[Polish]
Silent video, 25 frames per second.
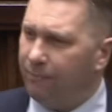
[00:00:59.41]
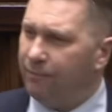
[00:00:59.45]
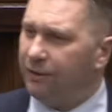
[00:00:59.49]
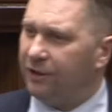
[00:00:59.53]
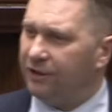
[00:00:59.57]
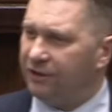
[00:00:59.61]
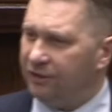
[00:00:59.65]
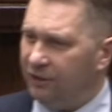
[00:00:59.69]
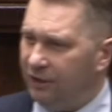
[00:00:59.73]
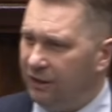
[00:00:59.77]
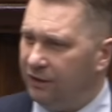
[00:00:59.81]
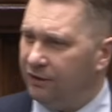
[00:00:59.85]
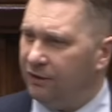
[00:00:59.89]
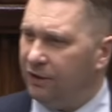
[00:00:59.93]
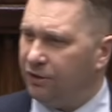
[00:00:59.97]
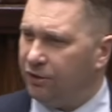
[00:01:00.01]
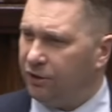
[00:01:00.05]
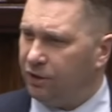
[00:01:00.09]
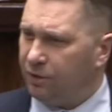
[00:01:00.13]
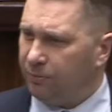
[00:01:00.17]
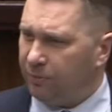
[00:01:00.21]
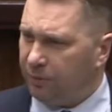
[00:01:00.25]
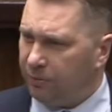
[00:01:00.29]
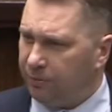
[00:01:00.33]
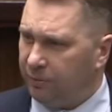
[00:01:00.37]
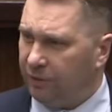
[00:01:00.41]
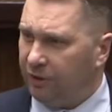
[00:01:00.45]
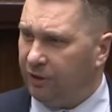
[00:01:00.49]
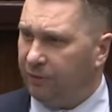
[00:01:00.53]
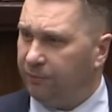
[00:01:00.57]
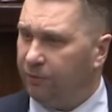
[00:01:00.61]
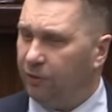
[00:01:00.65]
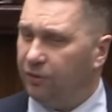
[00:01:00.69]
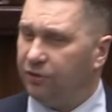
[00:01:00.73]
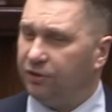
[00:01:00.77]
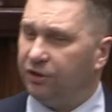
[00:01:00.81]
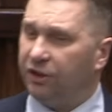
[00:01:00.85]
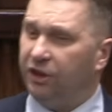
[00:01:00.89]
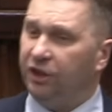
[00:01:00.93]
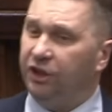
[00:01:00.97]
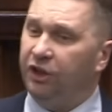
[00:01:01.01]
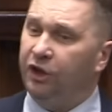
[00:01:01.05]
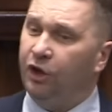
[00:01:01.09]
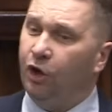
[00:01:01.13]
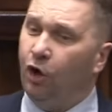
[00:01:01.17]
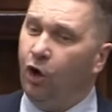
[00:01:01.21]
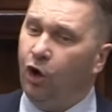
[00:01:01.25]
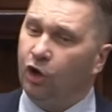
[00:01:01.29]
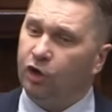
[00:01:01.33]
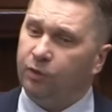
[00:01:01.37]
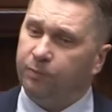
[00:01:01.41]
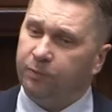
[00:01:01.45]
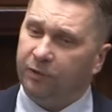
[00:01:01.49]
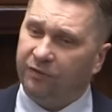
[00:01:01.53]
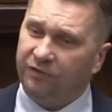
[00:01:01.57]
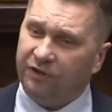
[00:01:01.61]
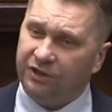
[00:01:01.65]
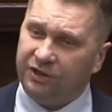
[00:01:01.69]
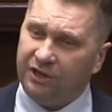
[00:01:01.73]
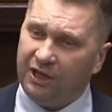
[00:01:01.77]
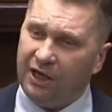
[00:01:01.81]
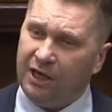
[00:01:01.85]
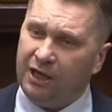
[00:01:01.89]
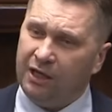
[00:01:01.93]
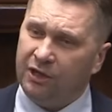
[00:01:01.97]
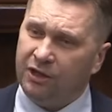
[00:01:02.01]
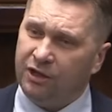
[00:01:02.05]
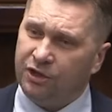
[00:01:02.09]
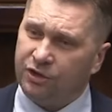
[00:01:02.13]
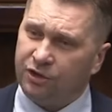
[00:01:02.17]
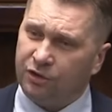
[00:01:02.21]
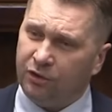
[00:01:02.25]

prezydenta Rzeczypospolitej Polskiej i odpowiedzialny